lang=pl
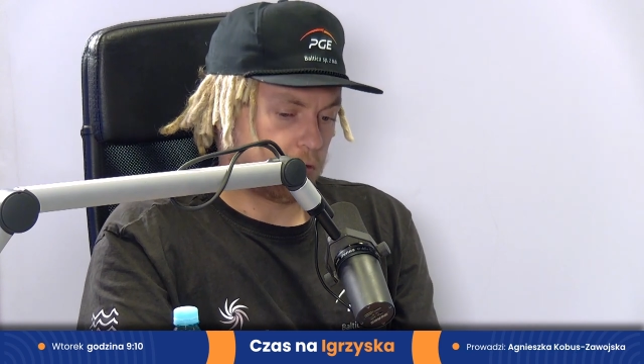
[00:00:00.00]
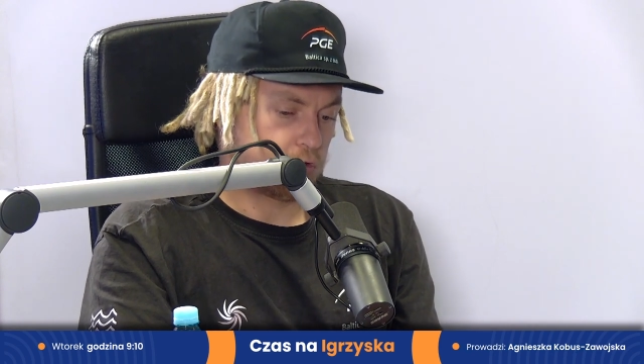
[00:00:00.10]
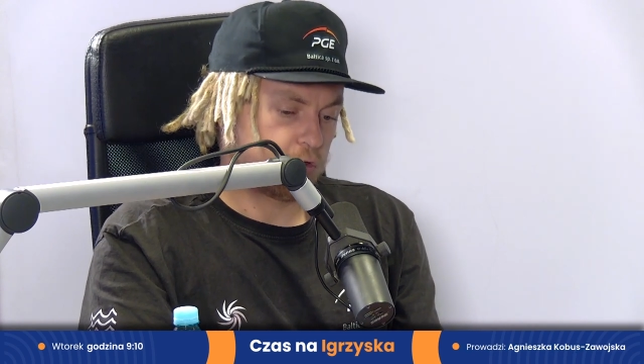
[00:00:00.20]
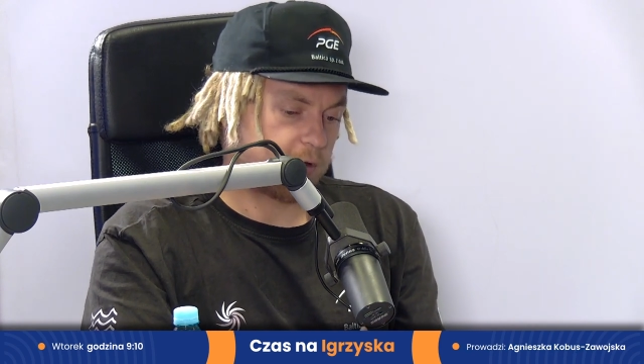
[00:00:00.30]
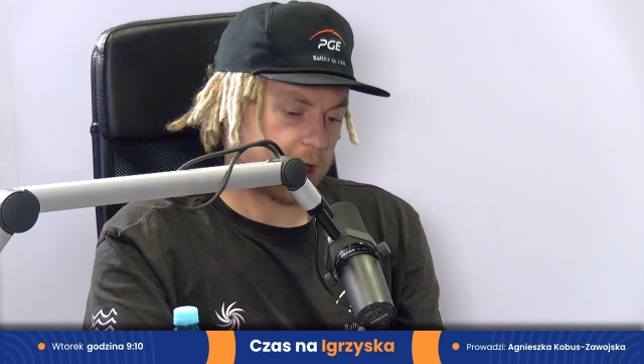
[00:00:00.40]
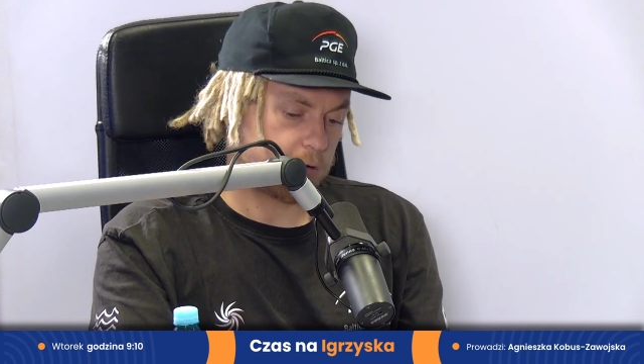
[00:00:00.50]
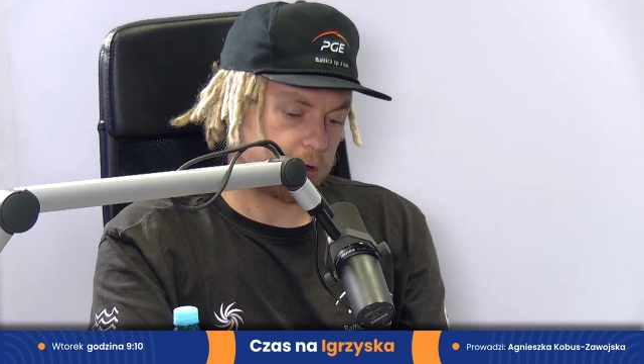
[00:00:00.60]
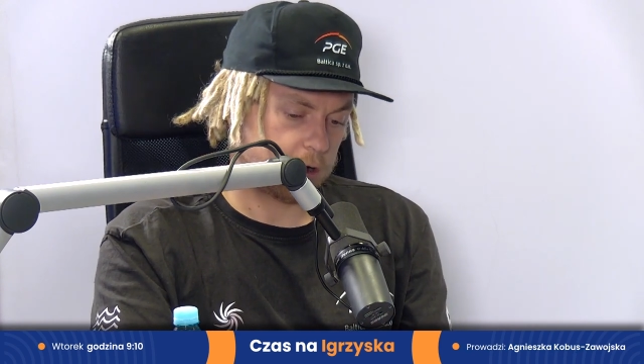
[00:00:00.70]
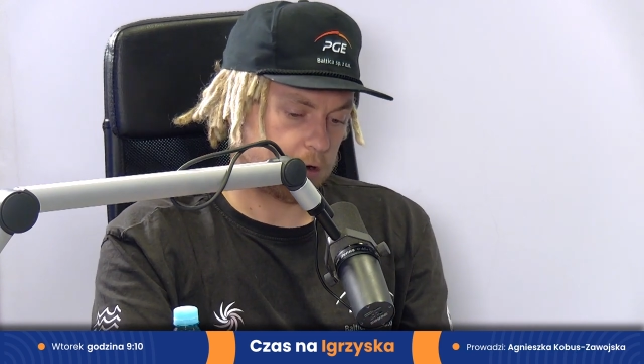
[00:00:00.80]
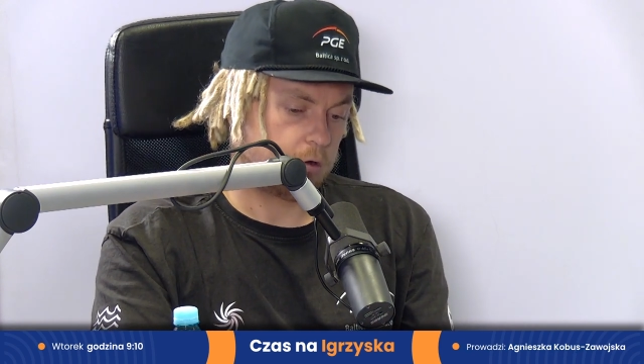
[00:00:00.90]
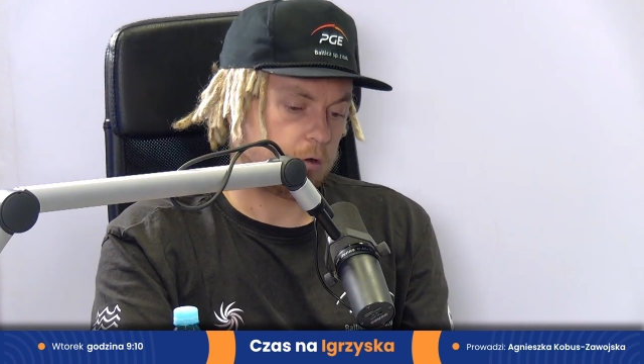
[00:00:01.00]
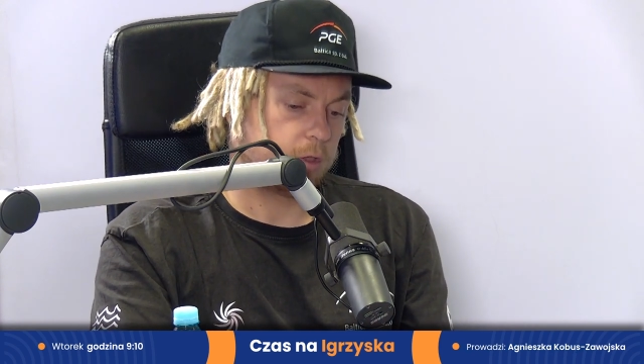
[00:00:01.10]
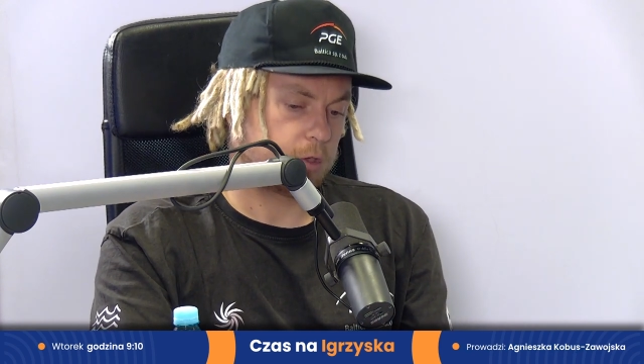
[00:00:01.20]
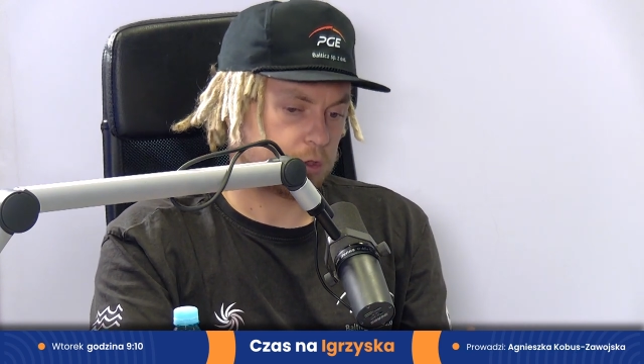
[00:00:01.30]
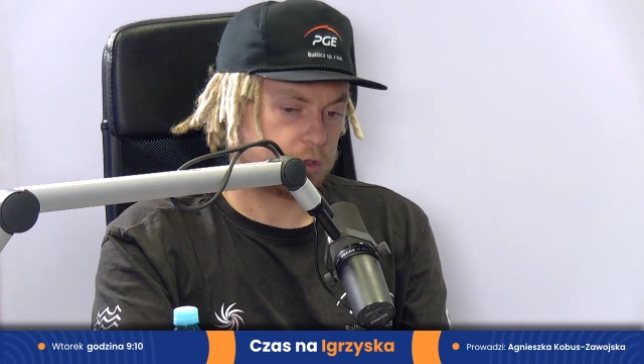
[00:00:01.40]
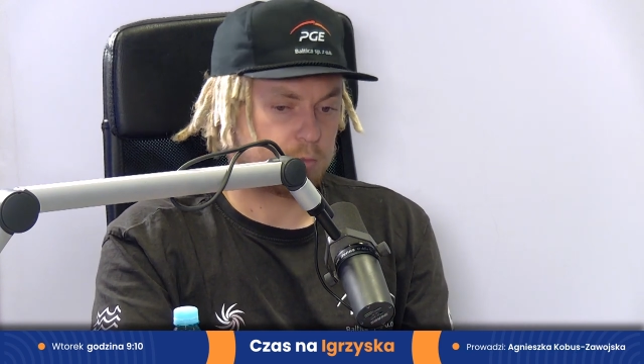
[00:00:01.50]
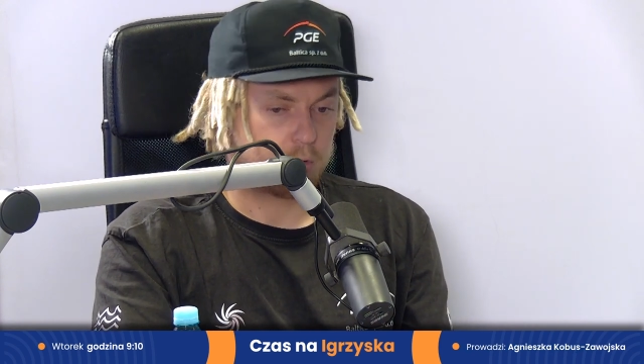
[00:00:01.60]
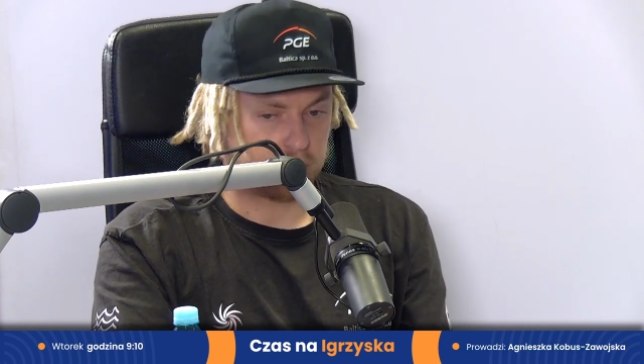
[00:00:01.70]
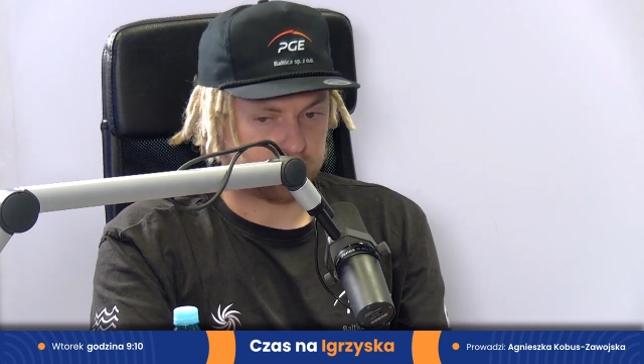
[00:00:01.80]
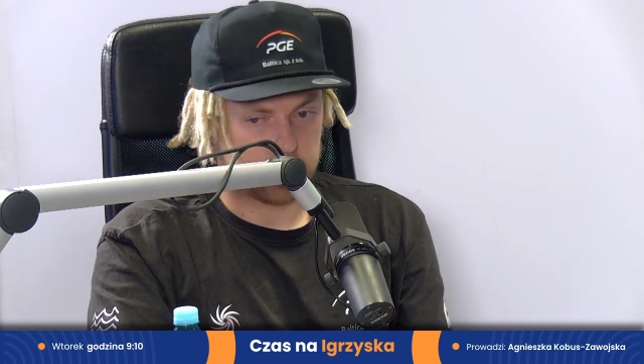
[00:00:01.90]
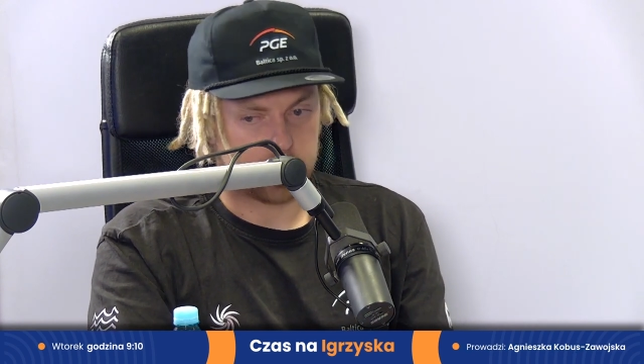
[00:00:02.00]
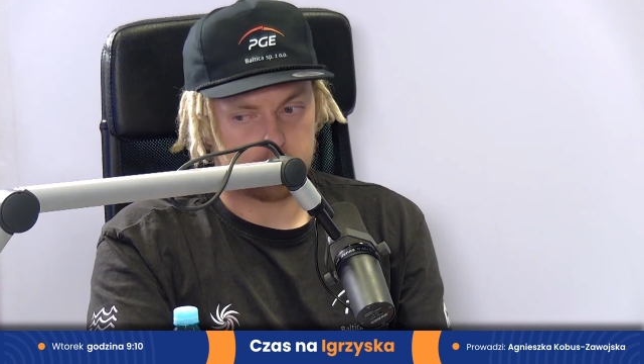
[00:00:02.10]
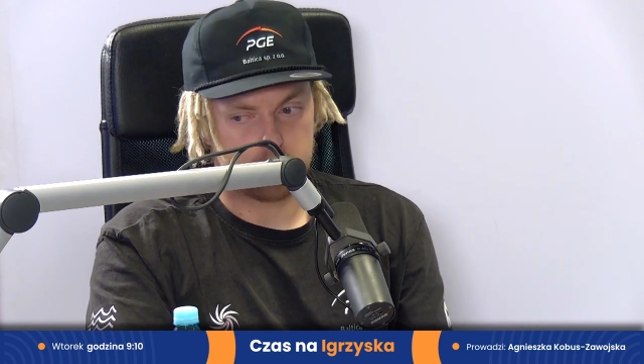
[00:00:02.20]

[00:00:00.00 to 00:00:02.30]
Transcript: używają jako narzędzie promocyjne. My się